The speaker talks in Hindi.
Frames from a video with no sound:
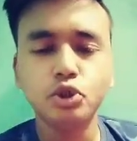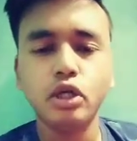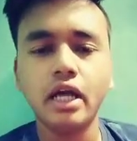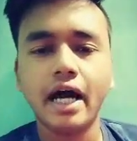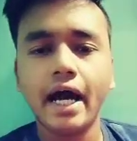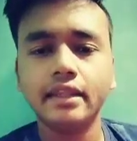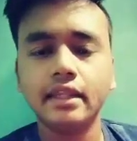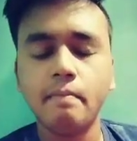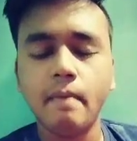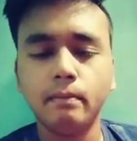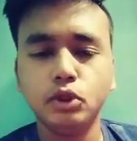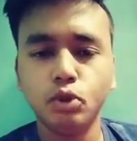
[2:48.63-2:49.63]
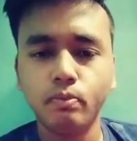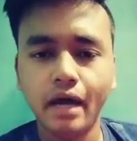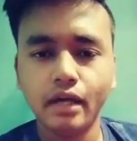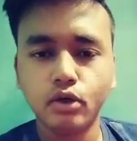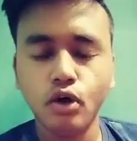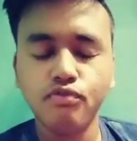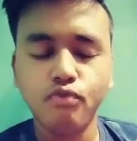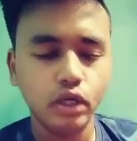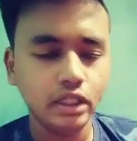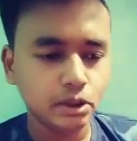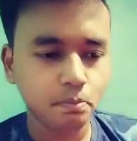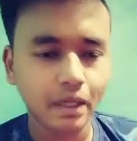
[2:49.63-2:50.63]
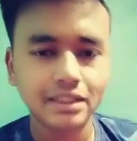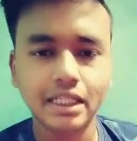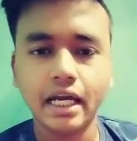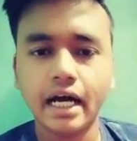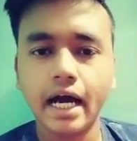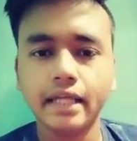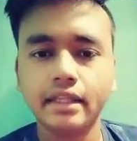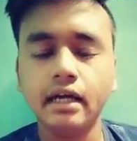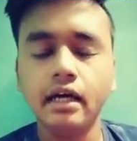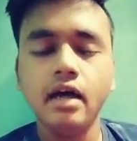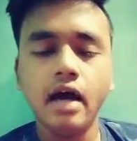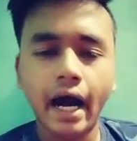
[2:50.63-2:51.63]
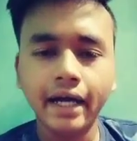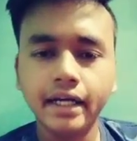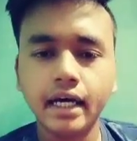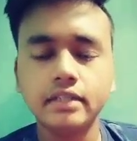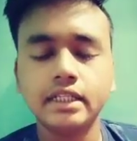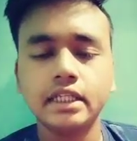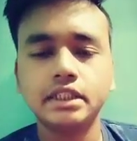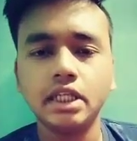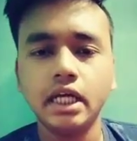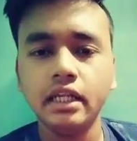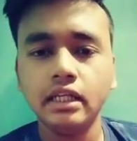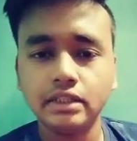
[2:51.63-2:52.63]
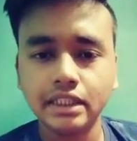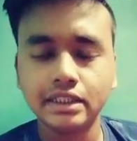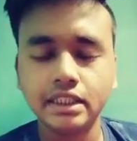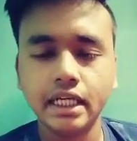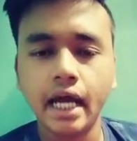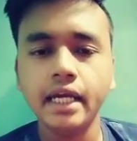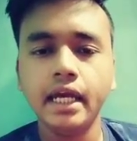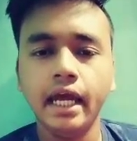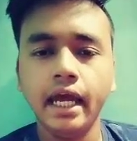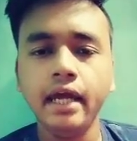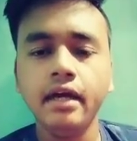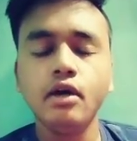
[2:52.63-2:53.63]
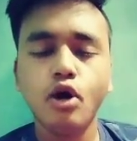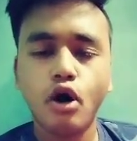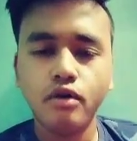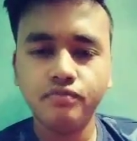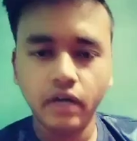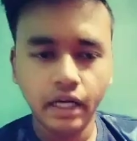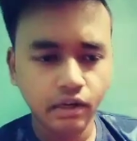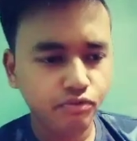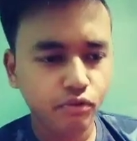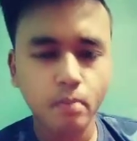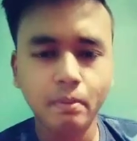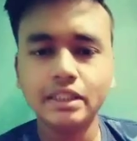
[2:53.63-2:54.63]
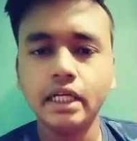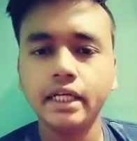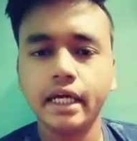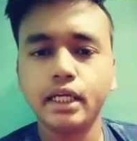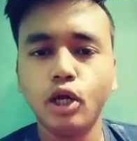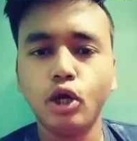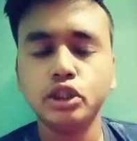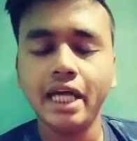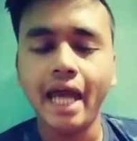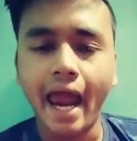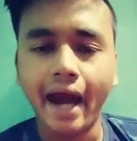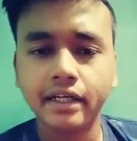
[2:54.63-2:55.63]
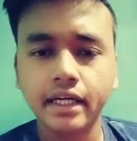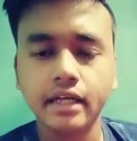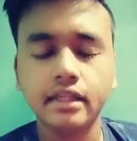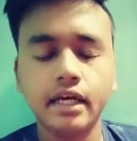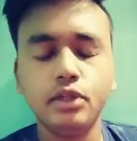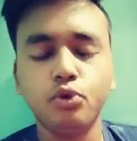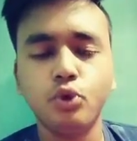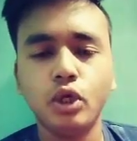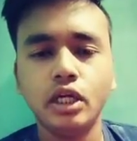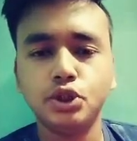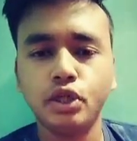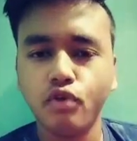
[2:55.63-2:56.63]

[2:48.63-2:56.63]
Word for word: जो लगाया था पबजी मोबाइल को वो इस पर से लगाया था अंडर सेक्शन 69 ए ऑफ इंफॉर्मेशन टेक्नोलॉजी एक्ट के तहत उन्होंने जो